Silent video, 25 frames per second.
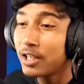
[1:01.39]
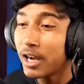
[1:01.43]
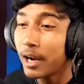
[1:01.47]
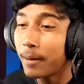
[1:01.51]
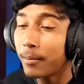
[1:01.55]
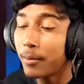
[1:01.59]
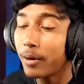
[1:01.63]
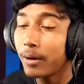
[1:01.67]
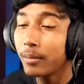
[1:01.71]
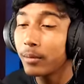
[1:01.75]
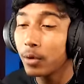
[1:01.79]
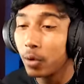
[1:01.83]
যার
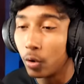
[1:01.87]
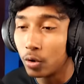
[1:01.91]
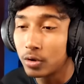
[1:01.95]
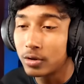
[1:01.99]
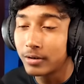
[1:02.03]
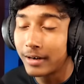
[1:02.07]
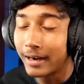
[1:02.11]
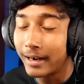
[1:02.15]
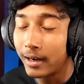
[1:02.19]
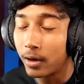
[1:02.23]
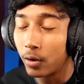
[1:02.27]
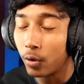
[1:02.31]
পর আমি
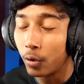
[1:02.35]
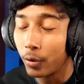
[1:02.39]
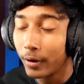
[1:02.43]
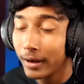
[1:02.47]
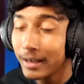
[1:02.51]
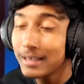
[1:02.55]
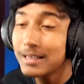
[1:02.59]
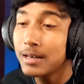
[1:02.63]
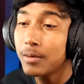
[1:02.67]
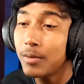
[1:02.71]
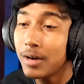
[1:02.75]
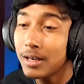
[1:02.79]
ঘোস্ট রাইডার
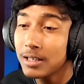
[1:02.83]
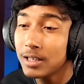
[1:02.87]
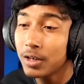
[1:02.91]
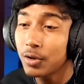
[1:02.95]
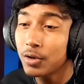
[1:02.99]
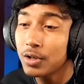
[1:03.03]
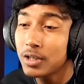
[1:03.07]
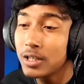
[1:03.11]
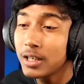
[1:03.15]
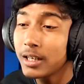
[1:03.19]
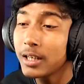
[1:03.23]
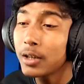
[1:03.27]
হয়ে যাবো আশা
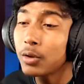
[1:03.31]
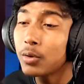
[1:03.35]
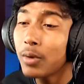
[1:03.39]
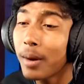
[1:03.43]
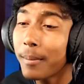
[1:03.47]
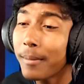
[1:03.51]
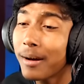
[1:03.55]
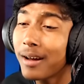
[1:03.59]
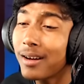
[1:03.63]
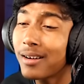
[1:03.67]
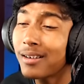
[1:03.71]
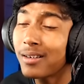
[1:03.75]
করছি কিন্তু
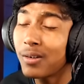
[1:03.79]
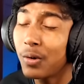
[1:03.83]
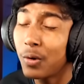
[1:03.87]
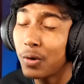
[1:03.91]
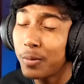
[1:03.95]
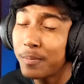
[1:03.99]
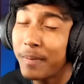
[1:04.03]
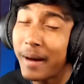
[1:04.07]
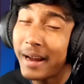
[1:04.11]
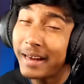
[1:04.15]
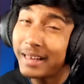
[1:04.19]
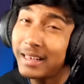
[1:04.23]
আমার
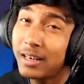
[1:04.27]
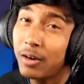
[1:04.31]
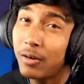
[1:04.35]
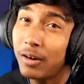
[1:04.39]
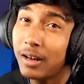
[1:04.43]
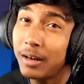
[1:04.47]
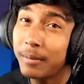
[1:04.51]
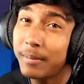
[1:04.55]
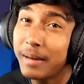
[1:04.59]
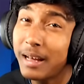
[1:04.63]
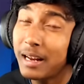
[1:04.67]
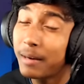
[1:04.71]
ওর বাইকটাও
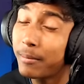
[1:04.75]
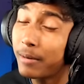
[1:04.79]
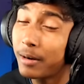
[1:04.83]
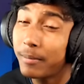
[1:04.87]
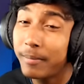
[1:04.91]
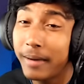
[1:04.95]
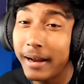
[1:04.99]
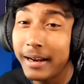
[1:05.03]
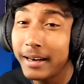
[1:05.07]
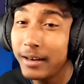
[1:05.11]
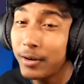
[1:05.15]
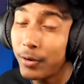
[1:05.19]
লাগবে আর আমার
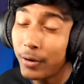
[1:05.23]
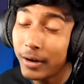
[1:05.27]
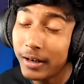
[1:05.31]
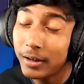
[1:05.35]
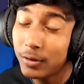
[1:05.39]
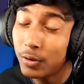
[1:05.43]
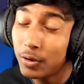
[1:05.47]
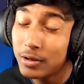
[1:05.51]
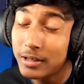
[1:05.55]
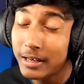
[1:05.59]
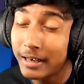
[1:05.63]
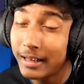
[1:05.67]
বাইক ড্রয়িং
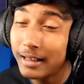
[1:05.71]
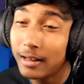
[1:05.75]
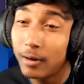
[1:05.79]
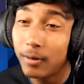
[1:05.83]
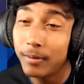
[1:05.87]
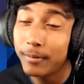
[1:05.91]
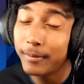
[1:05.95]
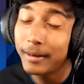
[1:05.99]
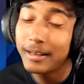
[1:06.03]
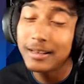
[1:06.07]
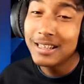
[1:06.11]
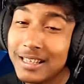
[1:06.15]
তো ছেড়ে দাও ভাই